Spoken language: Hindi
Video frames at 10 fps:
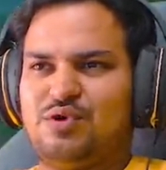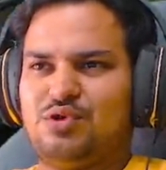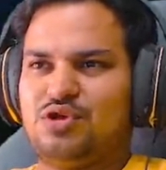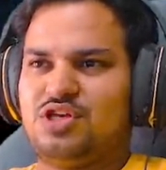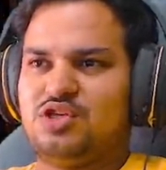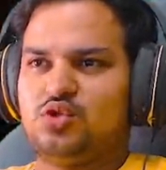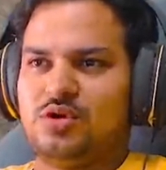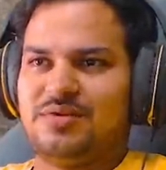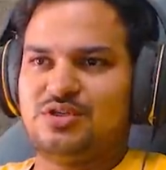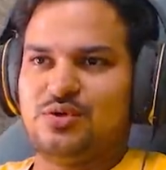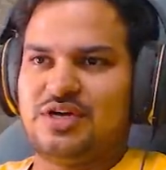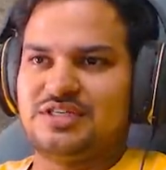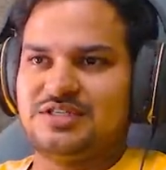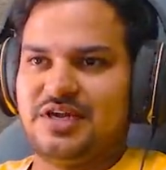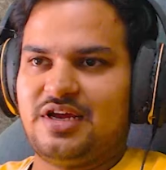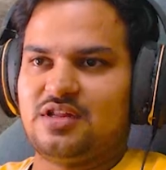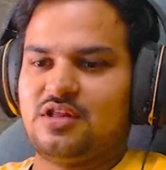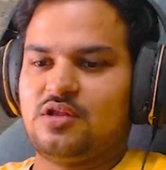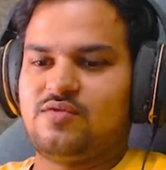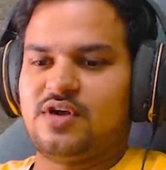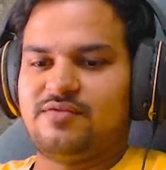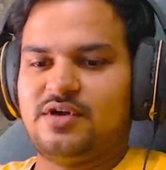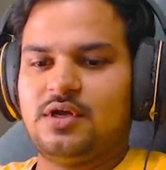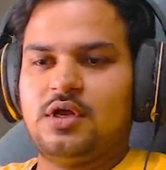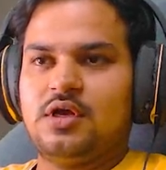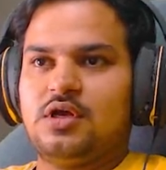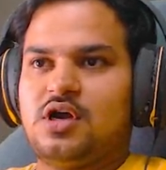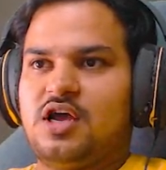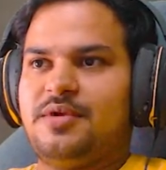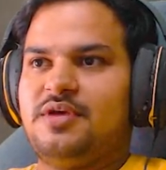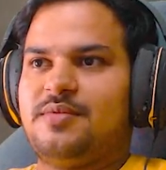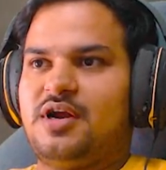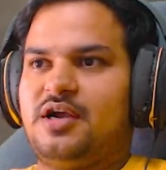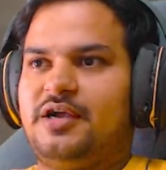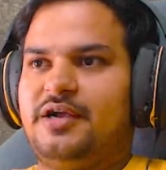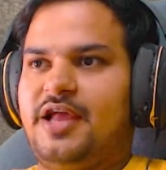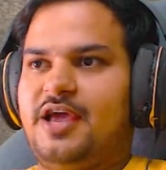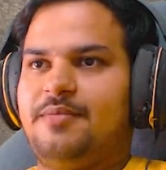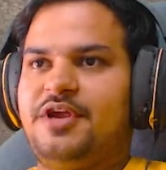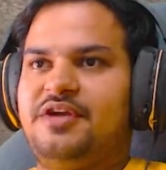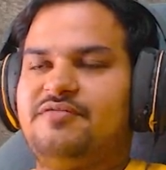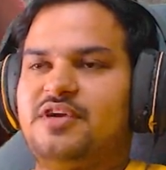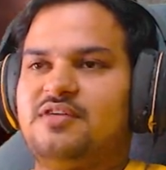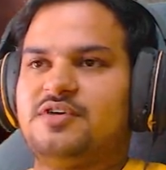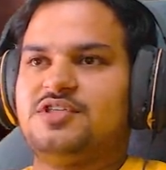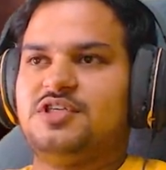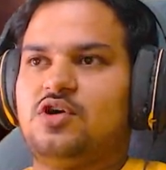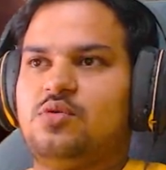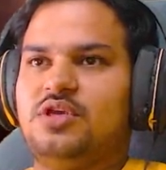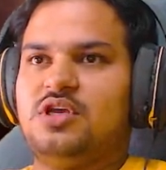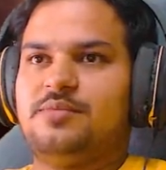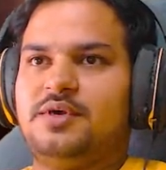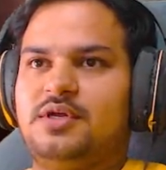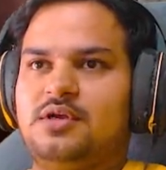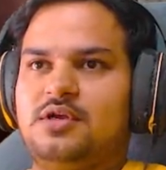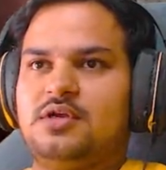तो नहीं खींचूंगा मैं इसको ऐसे ही सेल कर देता हूँ फटाफट कहाँ है भाई हमारा टैबलेट फटाफट से आओ भाई यहाँ पर